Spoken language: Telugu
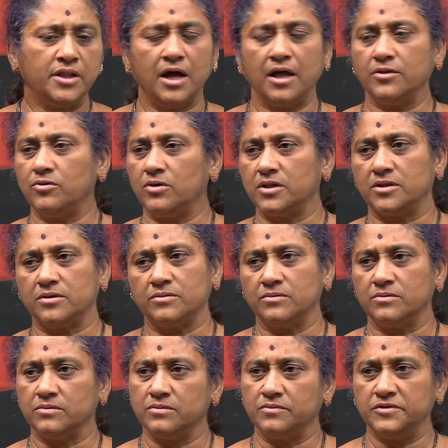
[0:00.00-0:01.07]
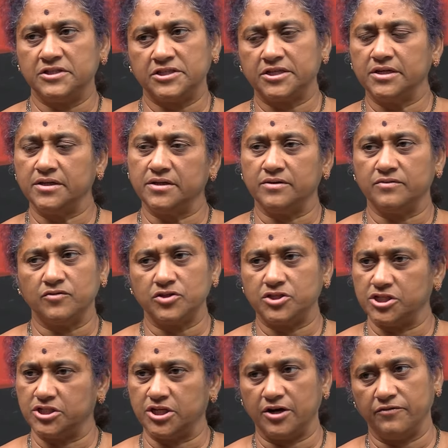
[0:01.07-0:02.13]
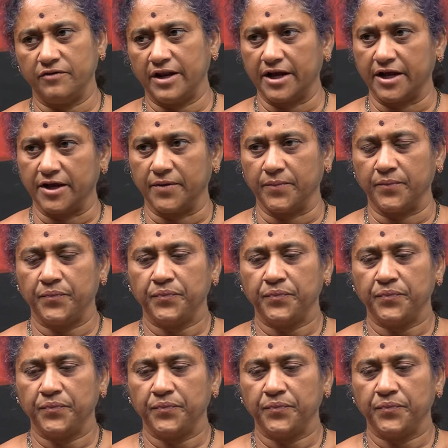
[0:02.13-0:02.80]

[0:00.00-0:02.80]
దాంతో అతను విసికి వచ్చేసాడు వెనక్కి